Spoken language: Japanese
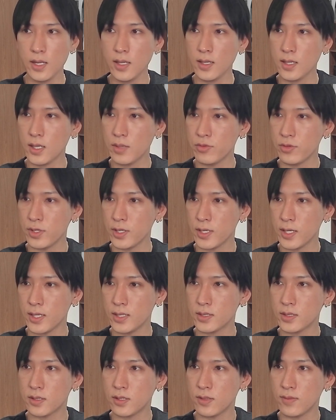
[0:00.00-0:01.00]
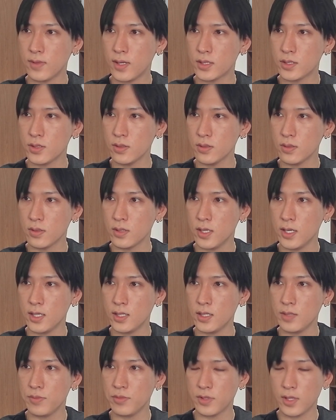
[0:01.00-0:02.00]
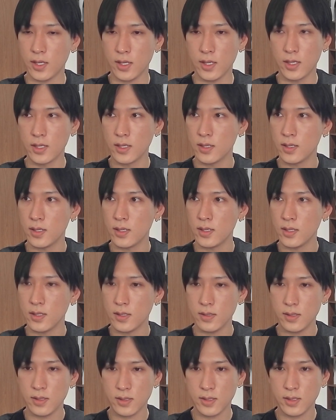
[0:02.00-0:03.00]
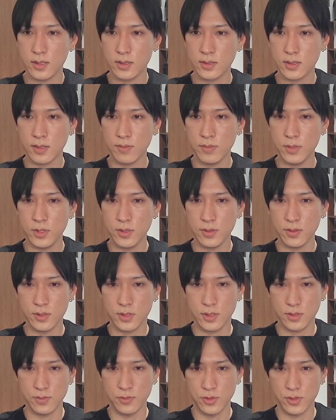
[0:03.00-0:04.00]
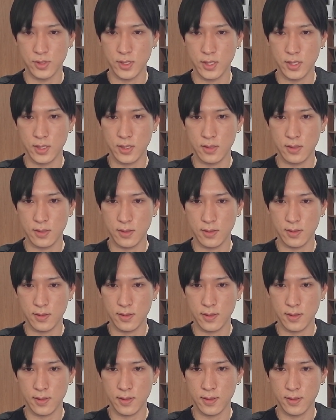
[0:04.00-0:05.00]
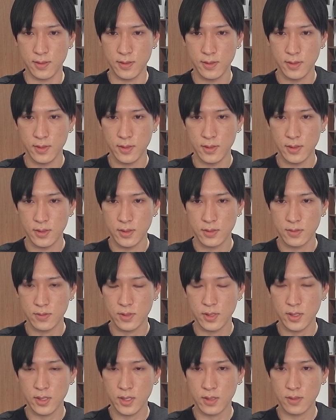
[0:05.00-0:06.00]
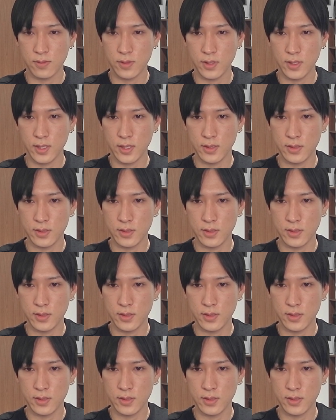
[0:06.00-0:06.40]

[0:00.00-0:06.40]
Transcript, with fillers: 株に関しては、ちょっとネガティブなえ決算見通しも出てきていて、それがこれなんで